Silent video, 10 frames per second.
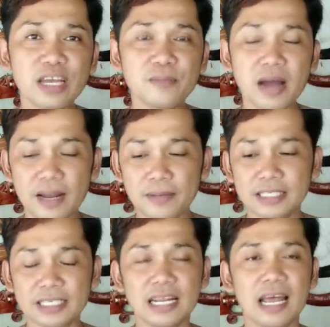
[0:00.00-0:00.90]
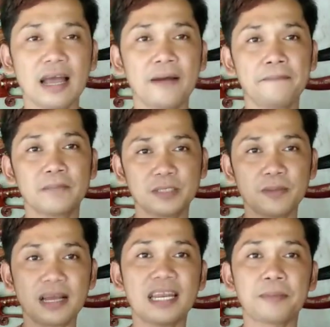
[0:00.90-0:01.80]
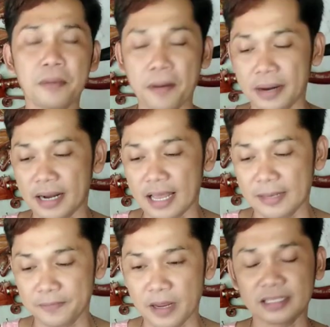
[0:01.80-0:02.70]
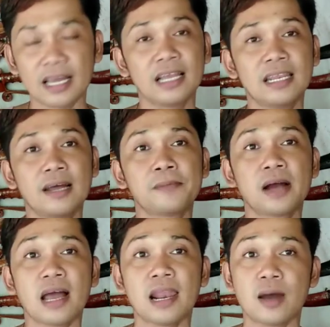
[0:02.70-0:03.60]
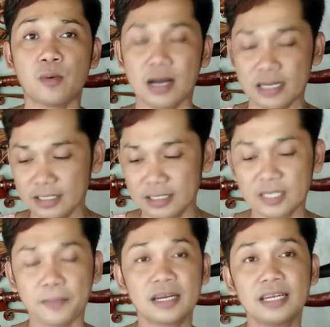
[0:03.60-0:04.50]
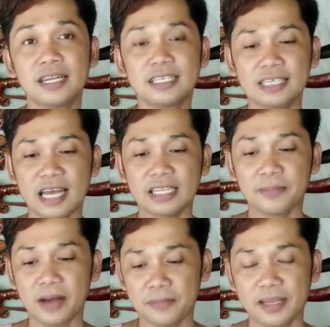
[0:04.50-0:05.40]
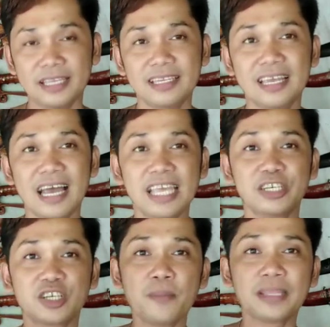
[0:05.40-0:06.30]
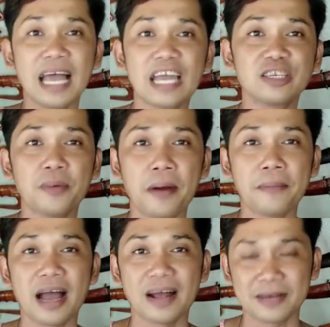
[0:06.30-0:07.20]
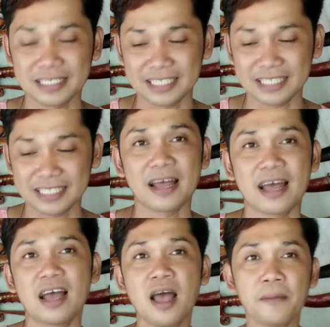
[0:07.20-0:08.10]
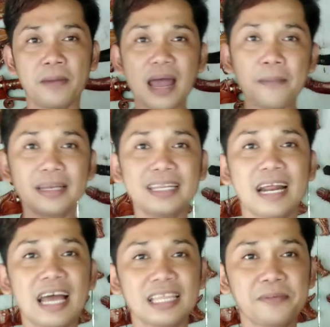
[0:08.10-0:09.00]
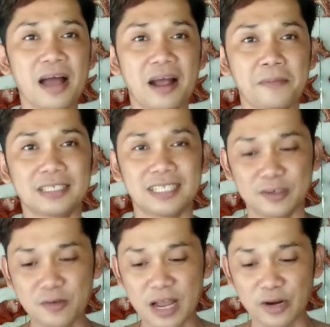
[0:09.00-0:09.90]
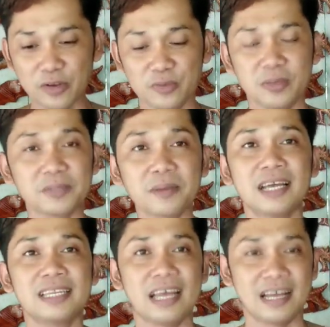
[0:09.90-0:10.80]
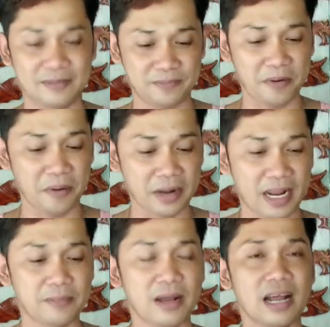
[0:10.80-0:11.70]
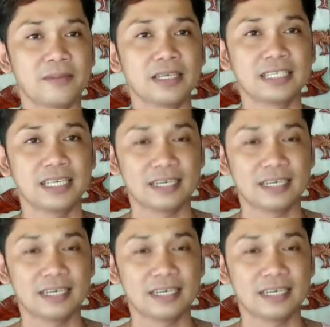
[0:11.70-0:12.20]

mga kamaster na mas magandang pamamaraan pagtanggal ng mga kalawang sa paglilinis ng ating mga blade, ayun, comment lang kayo sa baba mga kamaster para malaman din ng ating mga kamaster kung ano yung mas magandang pamamaraan mga kamaster